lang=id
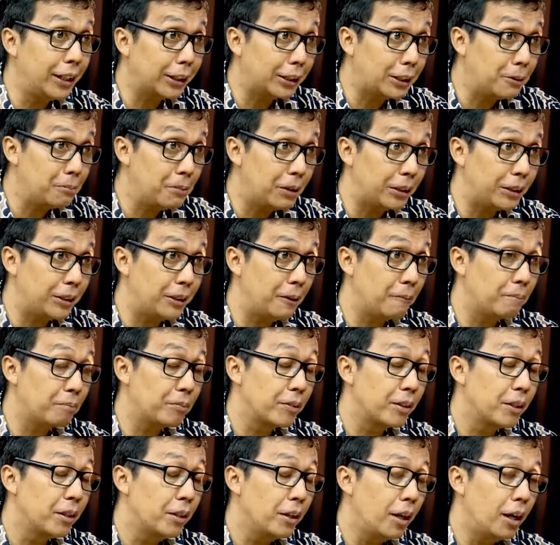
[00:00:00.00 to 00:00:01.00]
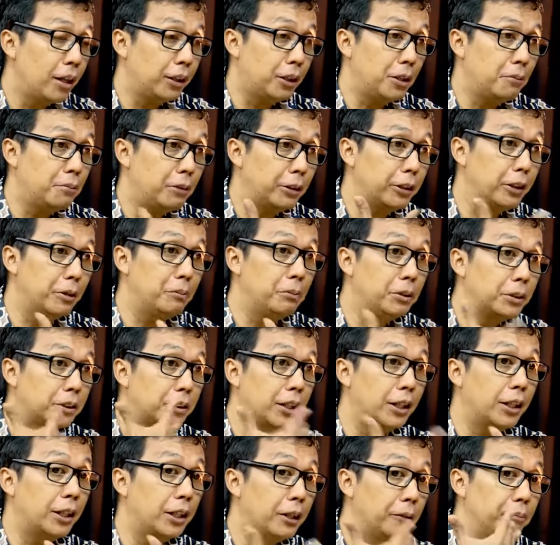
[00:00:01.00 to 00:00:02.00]
akibatnya. Akibatnya
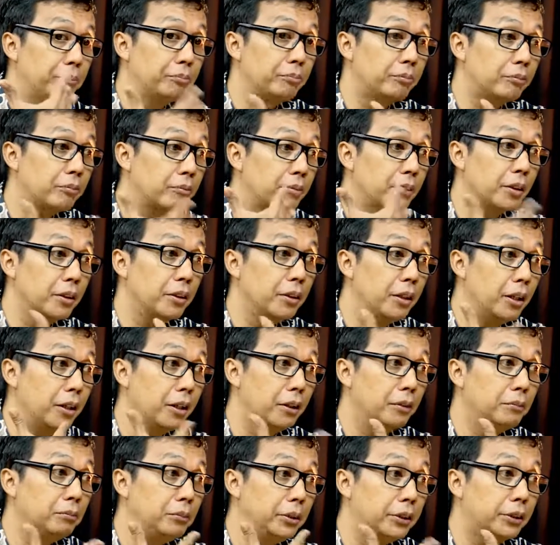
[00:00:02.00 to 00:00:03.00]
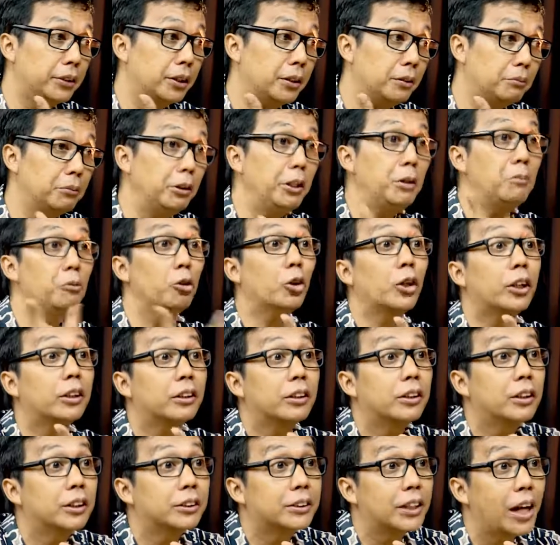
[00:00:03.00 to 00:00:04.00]
bisa ya bisa menimbulkan
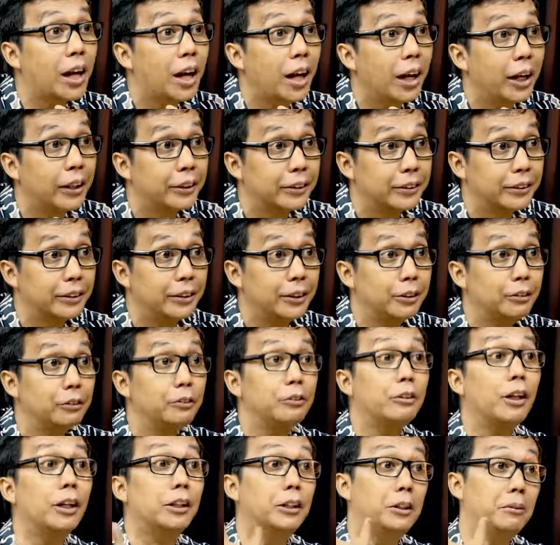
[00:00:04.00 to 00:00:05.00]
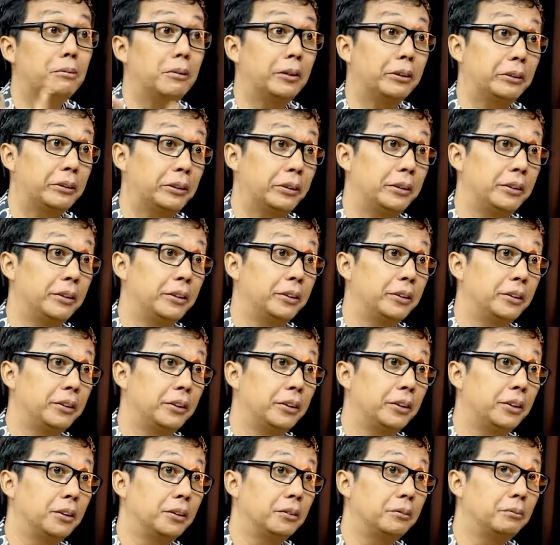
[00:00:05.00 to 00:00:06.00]
keresahan. Baik. Itu juga akibat.
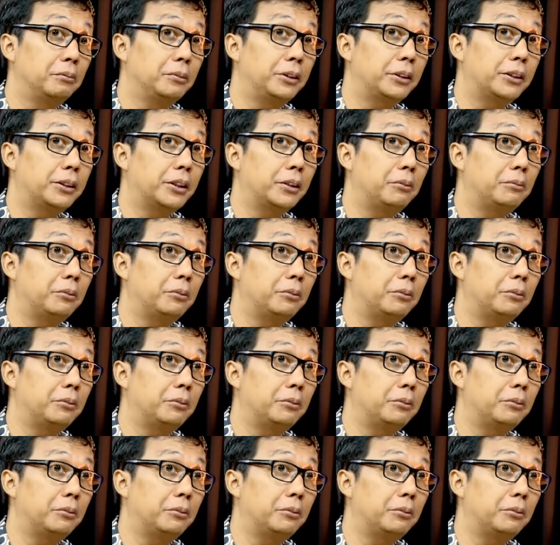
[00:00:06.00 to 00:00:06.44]
Ya, bisa